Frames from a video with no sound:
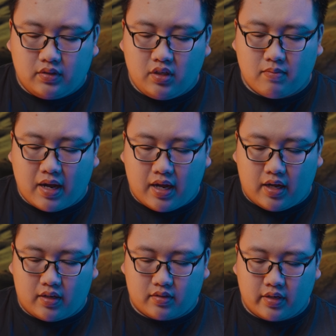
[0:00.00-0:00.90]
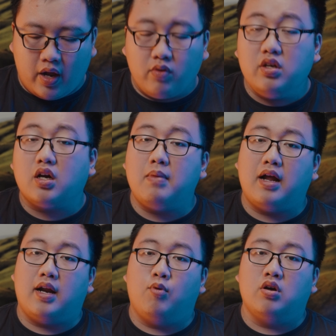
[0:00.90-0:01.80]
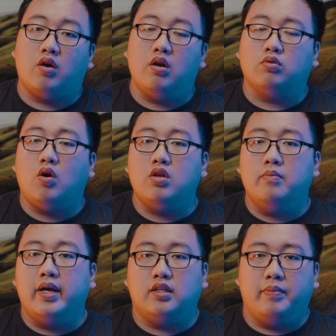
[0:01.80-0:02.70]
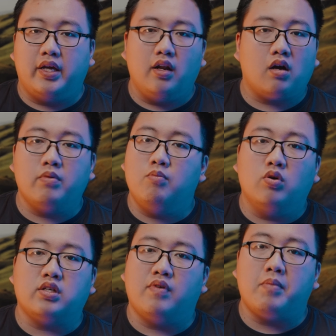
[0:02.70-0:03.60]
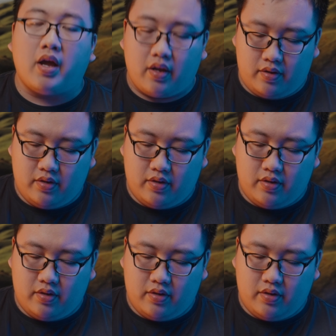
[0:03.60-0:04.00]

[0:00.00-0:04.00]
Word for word: nhưng mà nếu như các bạn là một người có đầu to như mình thì mình nghĩ là không nên mua sản phẩm này.